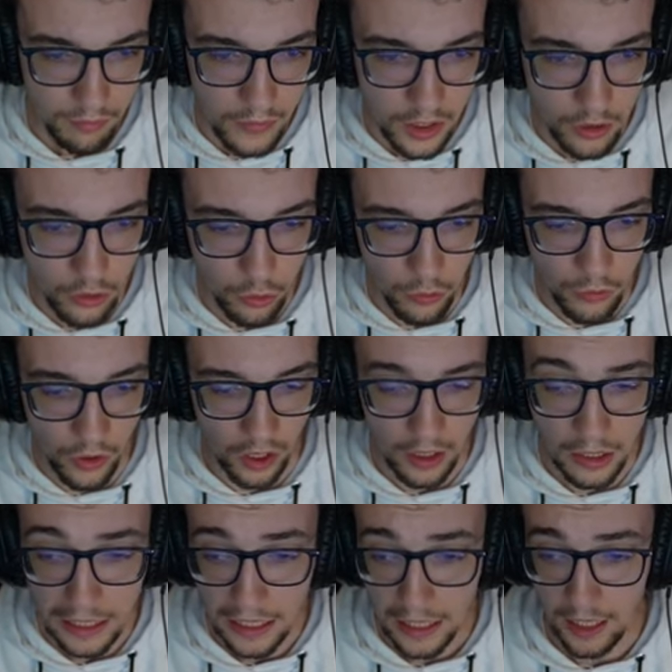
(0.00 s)
Donc voilà.
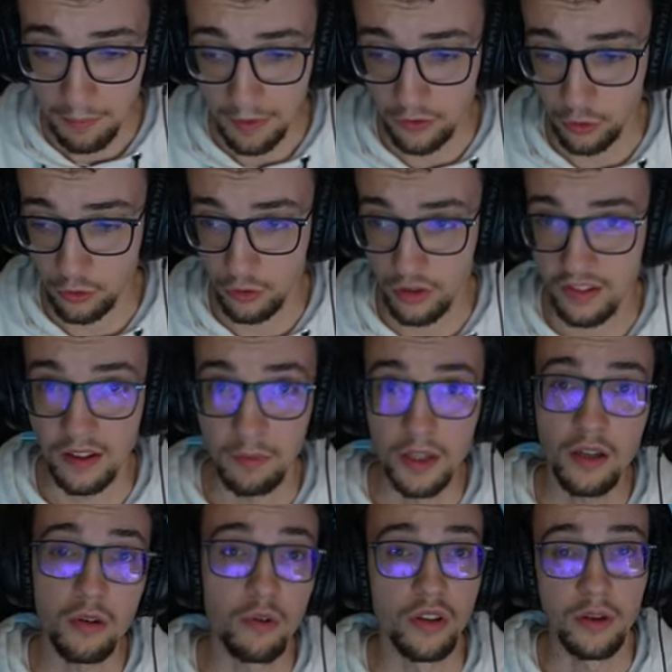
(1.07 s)
Bah sur ce, les amis,
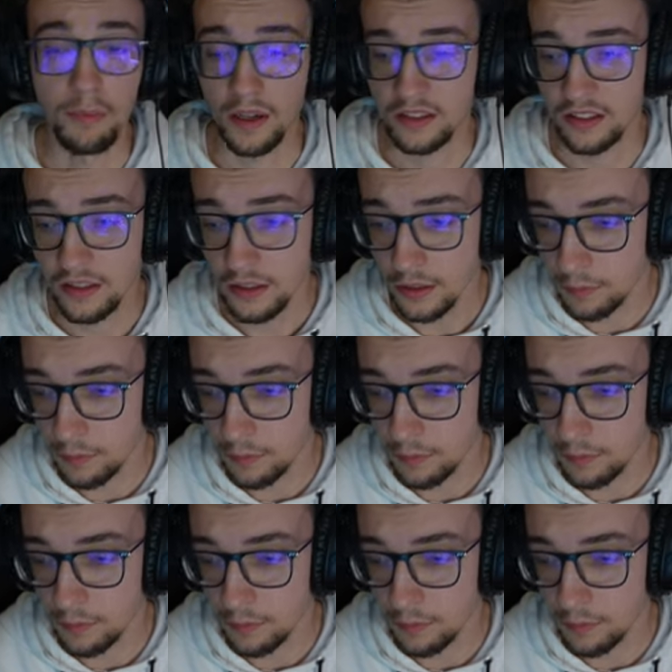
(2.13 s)
on est parti.